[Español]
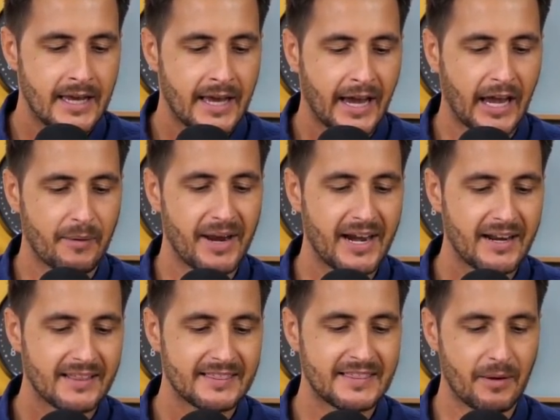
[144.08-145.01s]

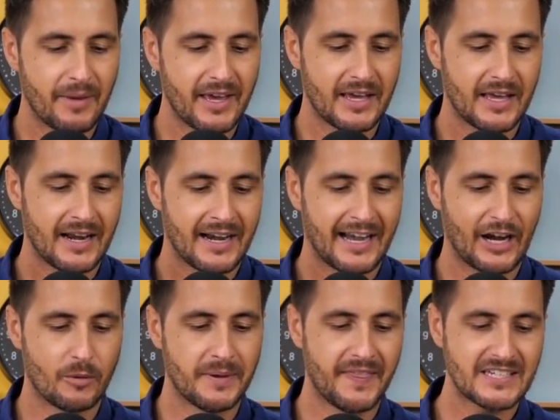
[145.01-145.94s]
Geber DB,
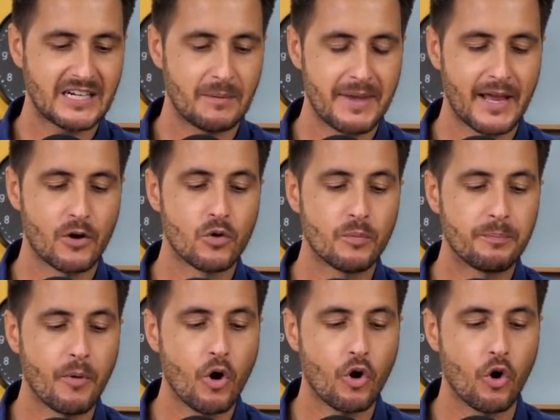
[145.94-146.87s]
¿recomiendas cambiar un
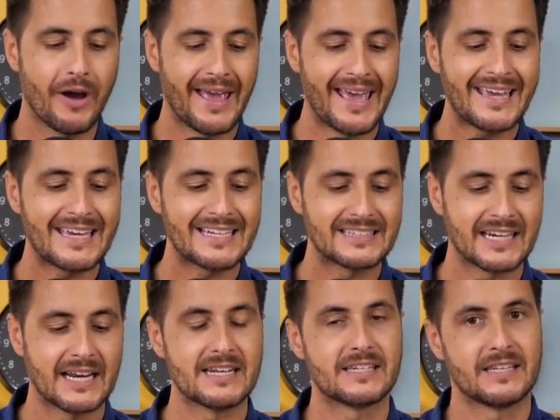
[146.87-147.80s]
poco
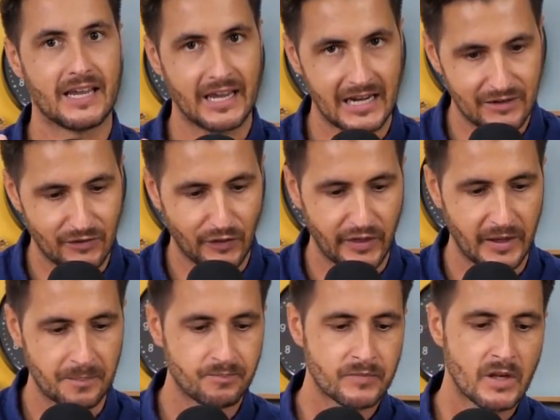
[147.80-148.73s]
X3
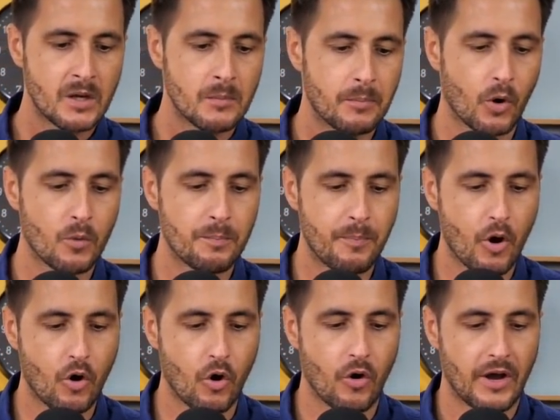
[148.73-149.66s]
NFC por un
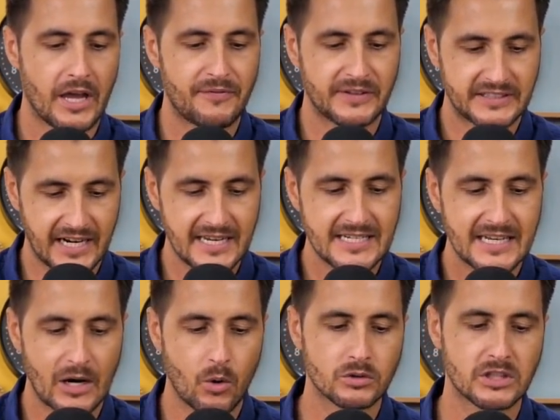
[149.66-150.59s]
poco F3
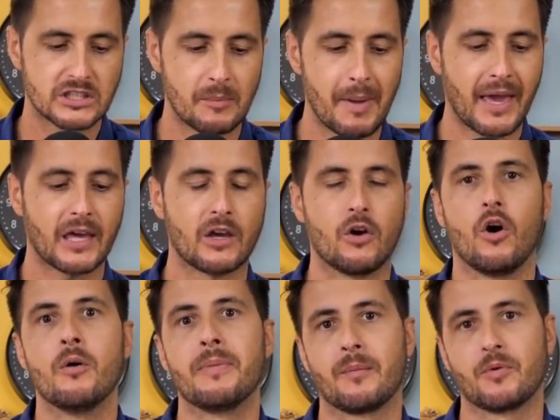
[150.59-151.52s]
Saludos desde México?
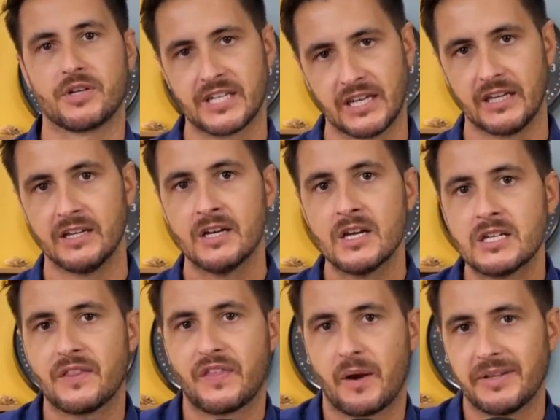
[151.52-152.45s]
Hombre, pues sí,
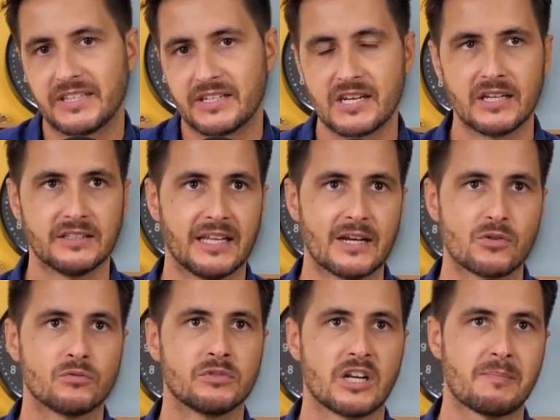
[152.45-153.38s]
sinceramente sí, tienes
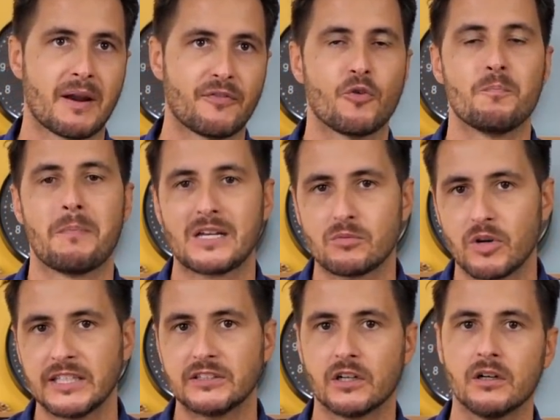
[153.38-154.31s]
un smartphone más
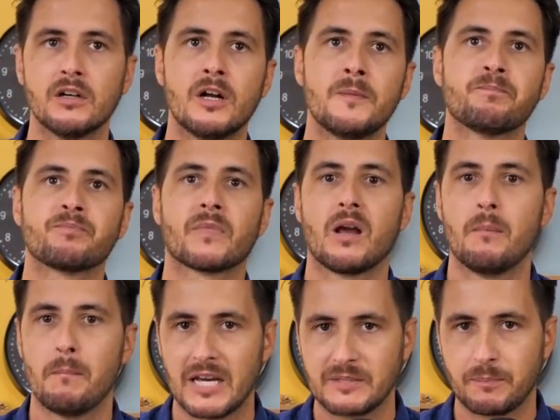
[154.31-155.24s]
bonito,
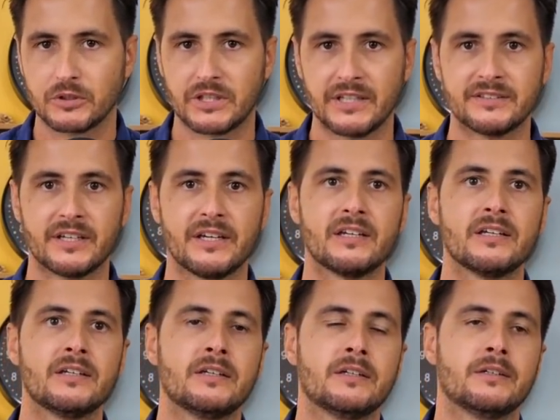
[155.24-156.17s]
más potente,
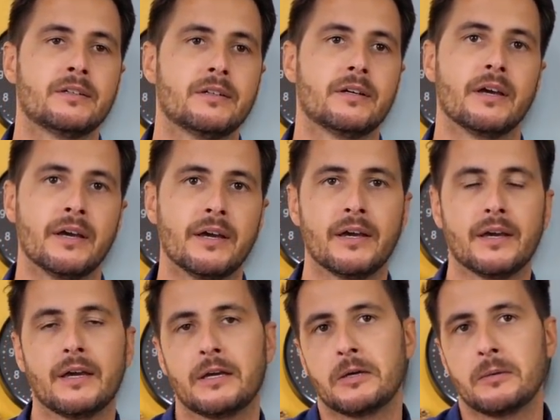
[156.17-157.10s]

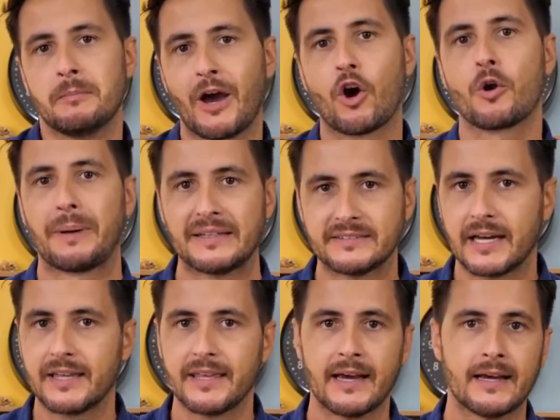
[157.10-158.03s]
eh, mejor
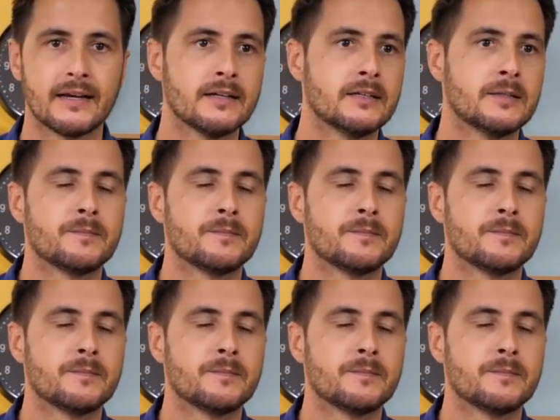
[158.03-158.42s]
pantalla,